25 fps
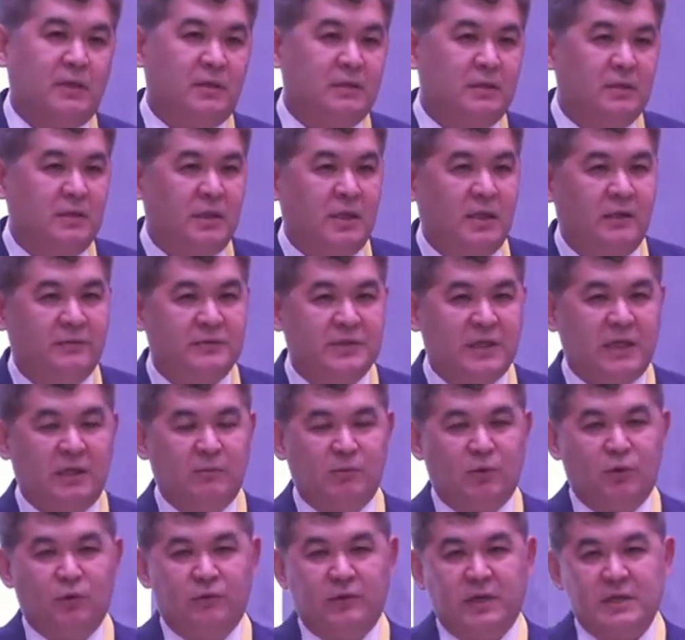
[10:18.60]
три
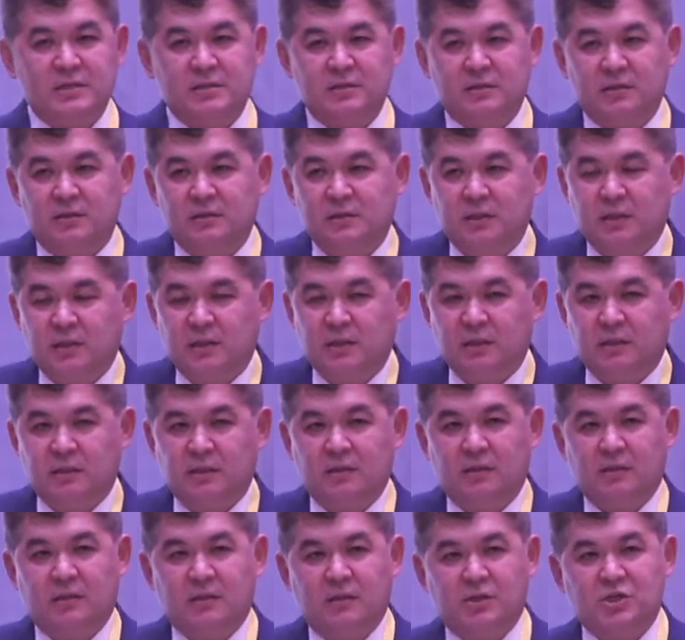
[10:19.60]
взаимоувязанных таких
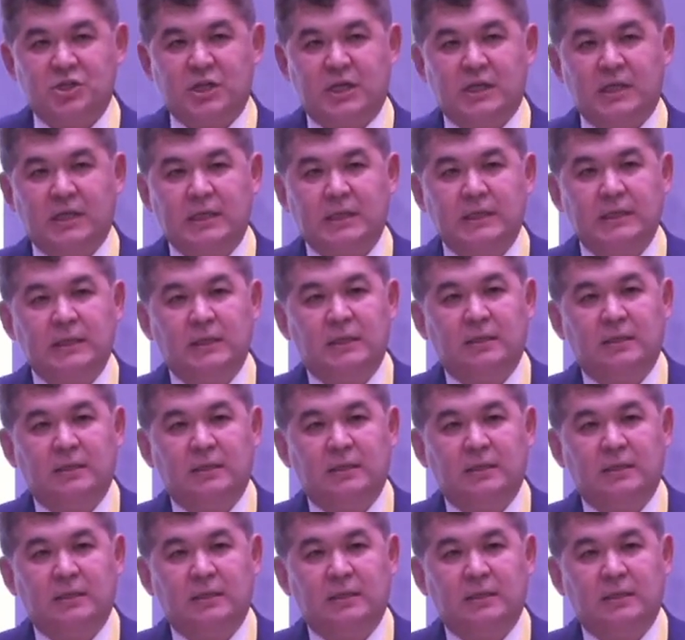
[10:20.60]
шага.